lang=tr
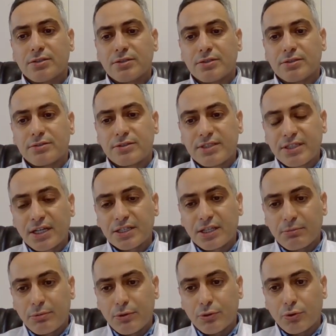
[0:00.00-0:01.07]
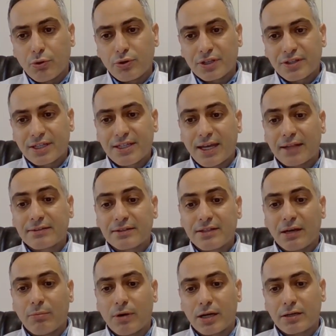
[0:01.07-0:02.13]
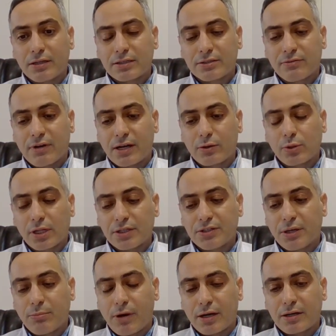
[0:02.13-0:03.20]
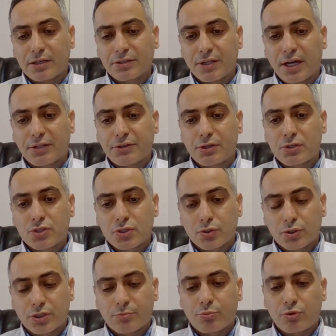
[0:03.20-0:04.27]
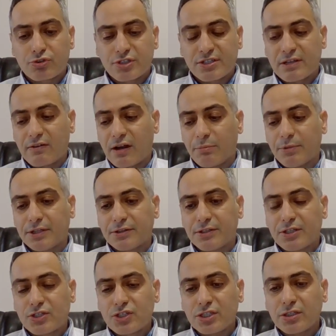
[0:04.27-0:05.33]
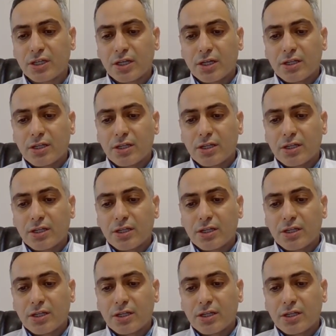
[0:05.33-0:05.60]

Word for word: e, tıkanabiliyor ya da kendi damarları var olan damarlarında aterosklerotik proses devam ettiği için